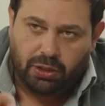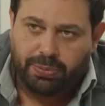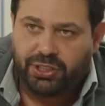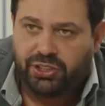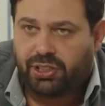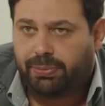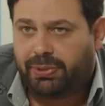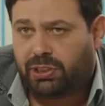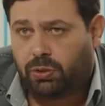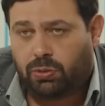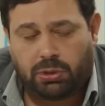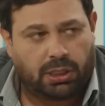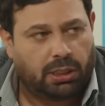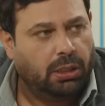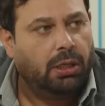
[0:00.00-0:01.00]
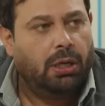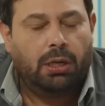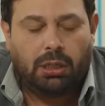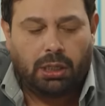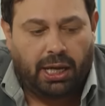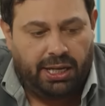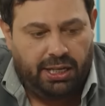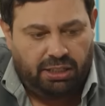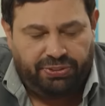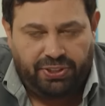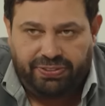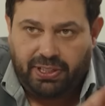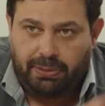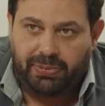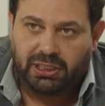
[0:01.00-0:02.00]
له برجل مسلوخه غير في
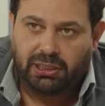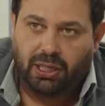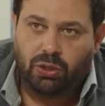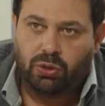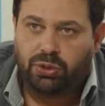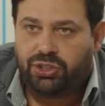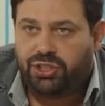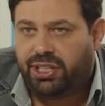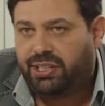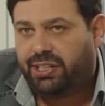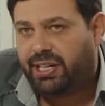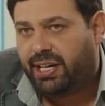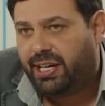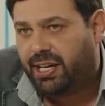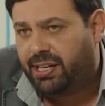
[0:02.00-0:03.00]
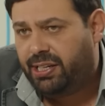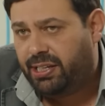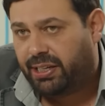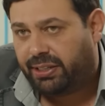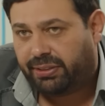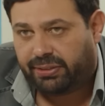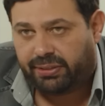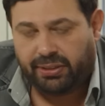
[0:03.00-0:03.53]
الفيلم ما يطلع له جن نهائيا